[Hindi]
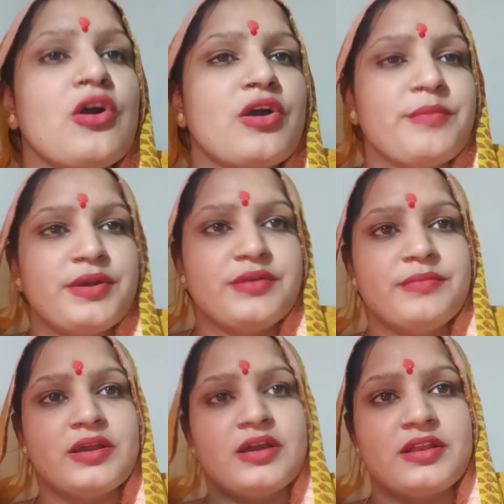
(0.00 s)
और
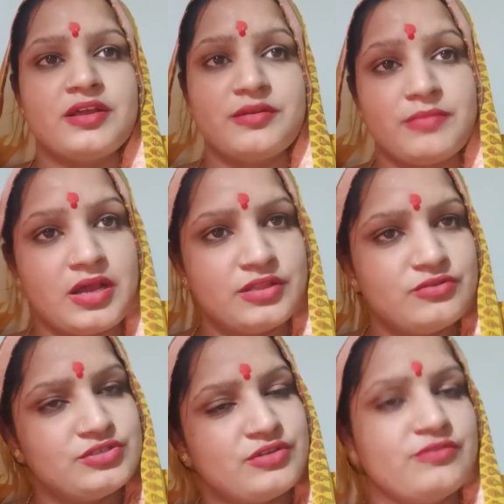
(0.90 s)
कमेंट में हर हर
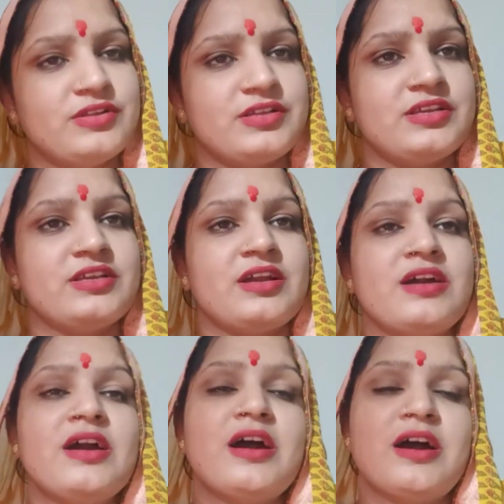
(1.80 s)
महादेव जरूर लिखिएगा